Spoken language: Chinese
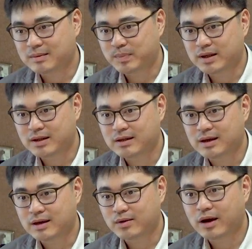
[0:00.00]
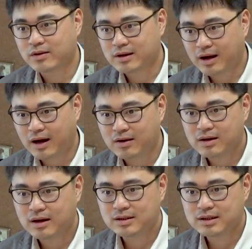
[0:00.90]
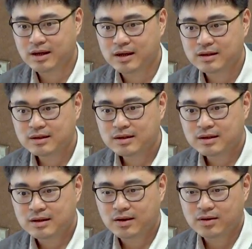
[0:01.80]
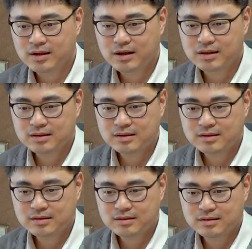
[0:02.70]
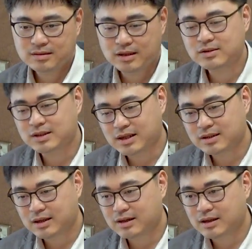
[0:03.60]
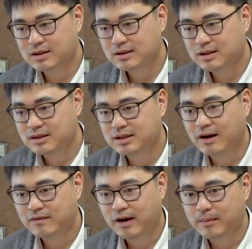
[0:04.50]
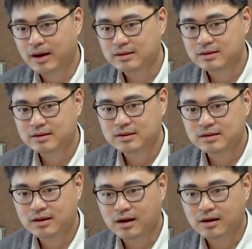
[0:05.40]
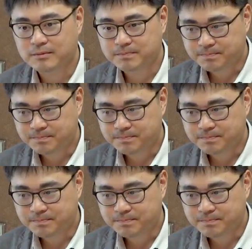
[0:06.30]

的比例也越来越高，而且。有一个，也许一个也也是一个想法吧，就是啊，